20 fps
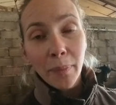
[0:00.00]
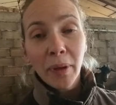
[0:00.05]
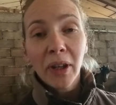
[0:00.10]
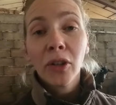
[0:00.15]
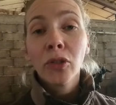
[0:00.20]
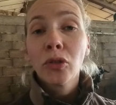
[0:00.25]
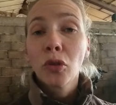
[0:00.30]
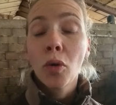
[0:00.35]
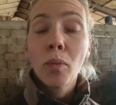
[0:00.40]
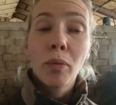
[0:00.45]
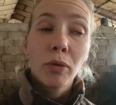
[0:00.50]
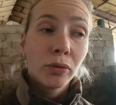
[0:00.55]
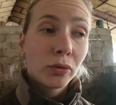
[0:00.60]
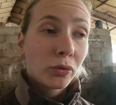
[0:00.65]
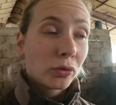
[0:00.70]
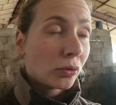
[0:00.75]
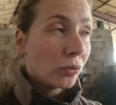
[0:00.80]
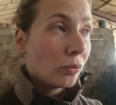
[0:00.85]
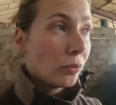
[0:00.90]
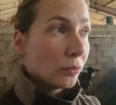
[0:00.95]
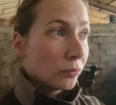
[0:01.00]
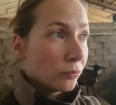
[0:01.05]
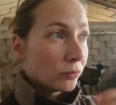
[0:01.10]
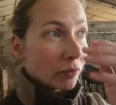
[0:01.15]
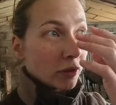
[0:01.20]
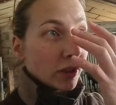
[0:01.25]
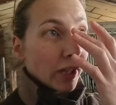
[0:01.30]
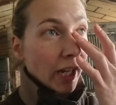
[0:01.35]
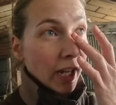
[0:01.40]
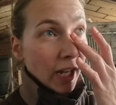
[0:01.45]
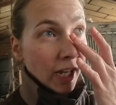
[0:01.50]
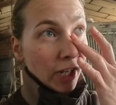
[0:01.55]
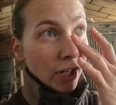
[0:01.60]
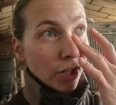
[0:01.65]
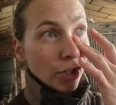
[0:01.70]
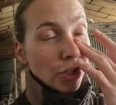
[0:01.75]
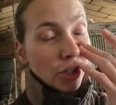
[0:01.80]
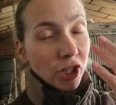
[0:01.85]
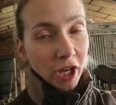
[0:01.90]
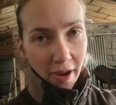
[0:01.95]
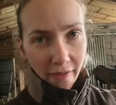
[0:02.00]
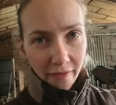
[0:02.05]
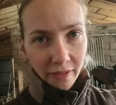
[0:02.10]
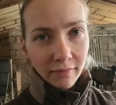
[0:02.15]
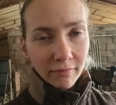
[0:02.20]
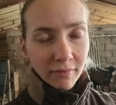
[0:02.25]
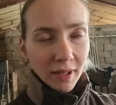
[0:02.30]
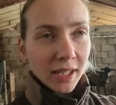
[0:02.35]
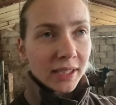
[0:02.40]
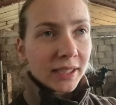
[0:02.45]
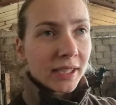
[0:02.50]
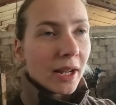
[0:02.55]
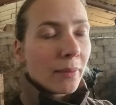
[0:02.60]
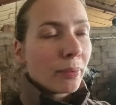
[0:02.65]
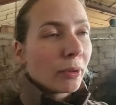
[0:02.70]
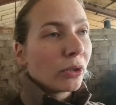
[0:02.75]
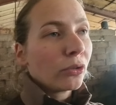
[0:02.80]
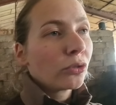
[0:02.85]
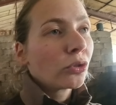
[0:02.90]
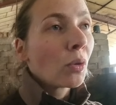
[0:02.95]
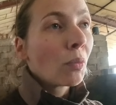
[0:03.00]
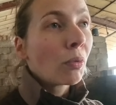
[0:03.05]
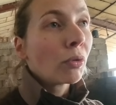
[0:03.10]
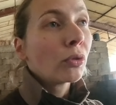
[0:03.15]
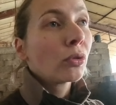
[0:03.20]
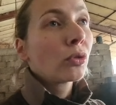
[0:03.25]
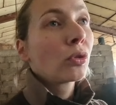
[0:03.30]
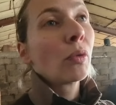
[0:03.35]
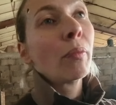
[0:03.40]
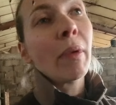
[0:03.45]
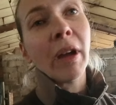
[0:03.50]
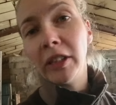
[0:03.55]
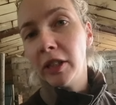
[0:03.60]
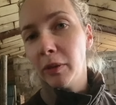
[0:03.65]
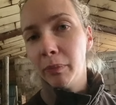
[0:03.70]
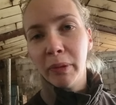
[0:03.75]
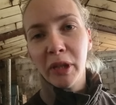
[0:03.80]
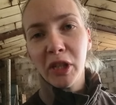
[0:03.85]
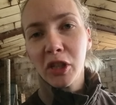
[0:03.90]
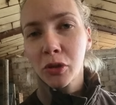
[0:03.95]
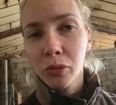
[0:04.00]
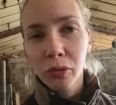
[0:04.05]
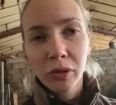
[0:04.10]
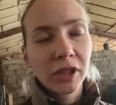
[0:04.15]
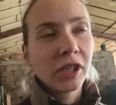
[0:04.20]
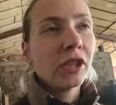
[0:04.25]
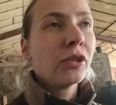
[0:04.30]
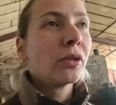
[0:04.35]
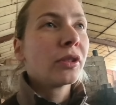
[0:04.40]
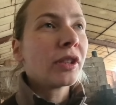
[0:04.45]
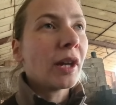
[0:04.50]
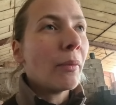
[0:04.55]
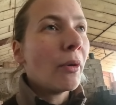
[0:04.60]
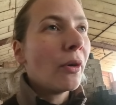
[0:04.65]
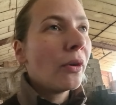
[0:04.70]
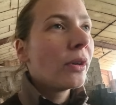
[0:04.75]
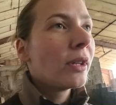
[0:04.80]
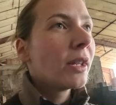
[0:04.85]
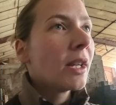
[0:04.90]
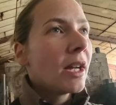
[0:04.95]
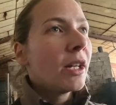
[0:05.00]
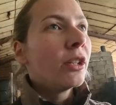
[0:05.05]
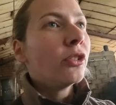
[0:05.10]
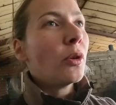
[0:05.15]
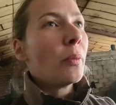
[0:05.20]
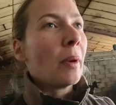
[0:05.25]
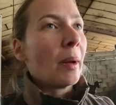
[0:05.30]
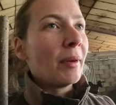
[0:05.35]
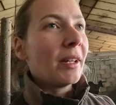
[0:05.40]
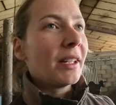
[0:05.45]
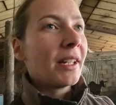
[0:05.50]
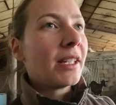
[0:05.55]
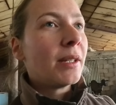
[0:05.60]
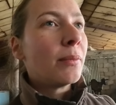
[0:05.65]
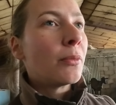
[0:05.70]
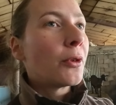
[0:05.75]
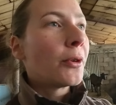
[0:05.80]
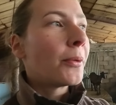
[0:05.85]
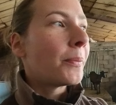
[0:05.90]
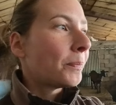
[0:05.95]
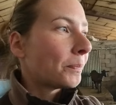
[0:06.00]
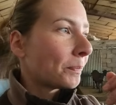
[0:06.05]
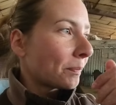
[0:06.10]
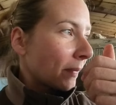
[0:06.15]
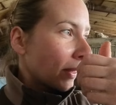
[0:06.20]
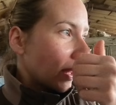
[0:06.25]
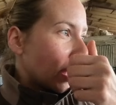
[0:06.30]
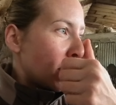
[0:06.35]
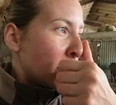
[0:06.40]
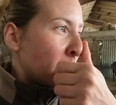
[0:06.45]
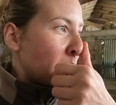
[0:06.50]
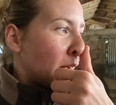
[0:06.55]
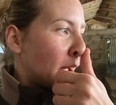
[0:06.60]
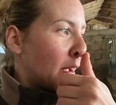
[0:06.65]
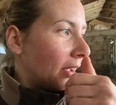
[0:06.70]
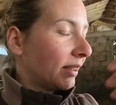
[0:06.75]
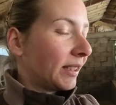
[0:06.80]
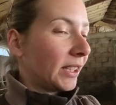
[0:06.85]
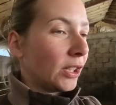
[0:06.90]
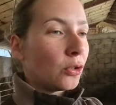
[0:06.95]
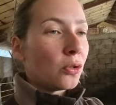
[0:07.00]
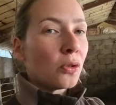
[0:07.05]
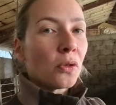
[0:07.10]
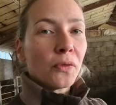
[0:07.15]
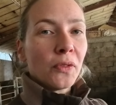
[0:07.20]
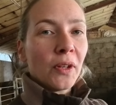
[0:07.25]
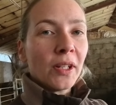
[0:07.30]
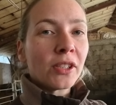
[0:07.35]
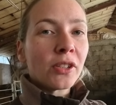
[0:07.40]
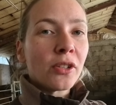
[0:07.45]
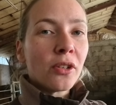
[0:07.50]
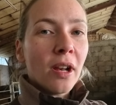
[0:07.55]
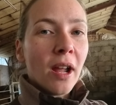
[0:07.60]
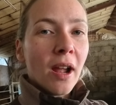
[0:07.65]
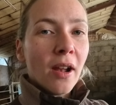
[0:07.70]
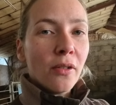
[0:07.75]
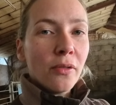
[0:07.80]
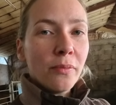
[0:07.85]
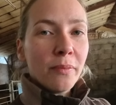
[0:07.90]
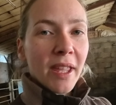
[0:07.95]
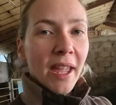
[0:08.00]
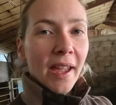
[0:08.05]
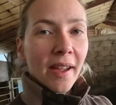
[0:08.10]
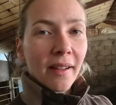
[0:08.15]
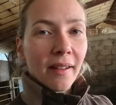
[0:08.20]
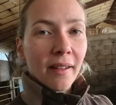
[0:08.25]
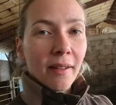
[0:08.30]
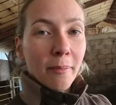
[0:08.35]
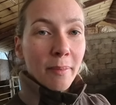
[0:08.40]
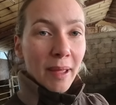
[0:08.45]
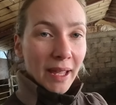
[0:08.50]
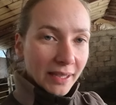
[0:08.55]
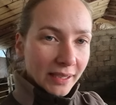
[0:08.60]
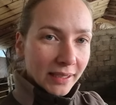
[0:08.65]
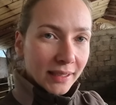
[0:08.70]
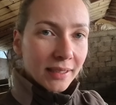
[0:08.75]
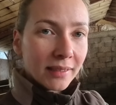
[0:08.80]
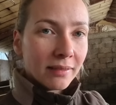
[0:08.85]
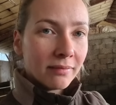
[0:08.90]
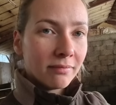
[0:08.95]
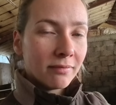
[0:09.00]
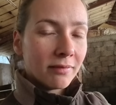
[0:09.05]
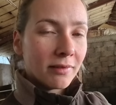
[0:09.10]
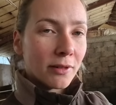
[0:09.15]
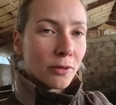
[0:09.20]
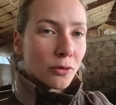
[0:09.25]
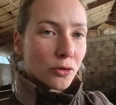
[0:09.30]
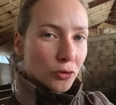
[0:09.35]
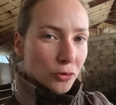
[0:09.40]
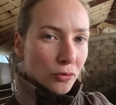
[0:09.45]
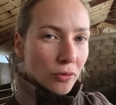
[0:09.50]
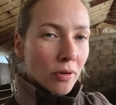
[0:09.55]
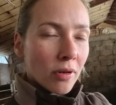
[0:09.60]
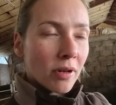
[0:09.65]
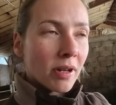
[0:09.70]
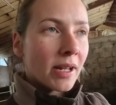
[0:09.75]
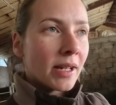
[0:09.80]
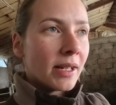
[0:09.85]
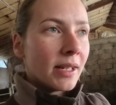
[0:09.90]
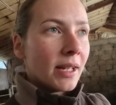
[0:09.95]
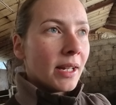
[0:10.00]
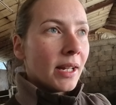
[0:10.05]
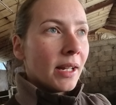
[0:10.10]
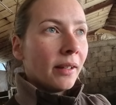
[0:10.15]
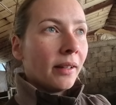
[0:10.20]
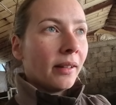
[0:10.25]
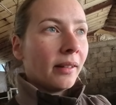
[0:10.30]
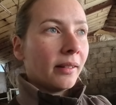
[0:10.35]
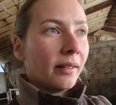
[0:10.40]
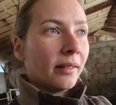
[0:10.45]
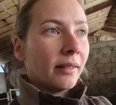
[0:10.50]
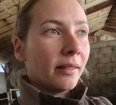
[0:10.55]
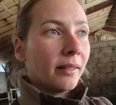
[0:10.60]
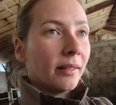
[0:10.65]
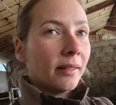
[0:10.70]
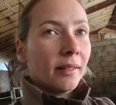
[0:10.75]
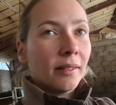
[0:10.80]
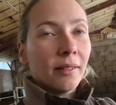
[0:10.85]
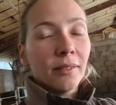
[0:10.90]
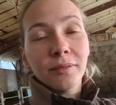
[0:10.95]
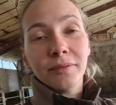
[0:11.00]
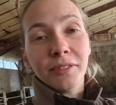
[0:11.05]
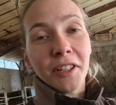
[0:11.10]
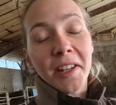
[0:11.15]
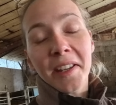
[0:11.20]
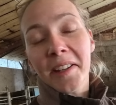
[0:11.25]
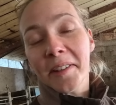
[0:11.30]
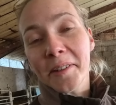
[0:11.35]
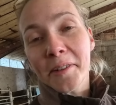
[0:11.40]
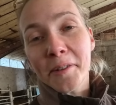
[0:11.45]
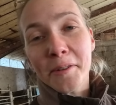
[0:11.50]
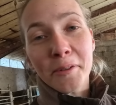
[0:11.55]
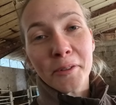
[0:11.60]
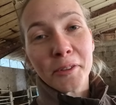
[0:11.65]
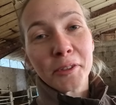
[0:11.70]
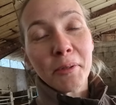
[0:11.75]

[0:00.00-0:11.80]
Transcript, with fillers: la période de reproduction des chèvres et c'est la période de reproduction bah, des biches aussi notamment, de pas mal d'animaux. Euh, c'est dû au fait que la lumière euh, baisse le jour. vous voyez, le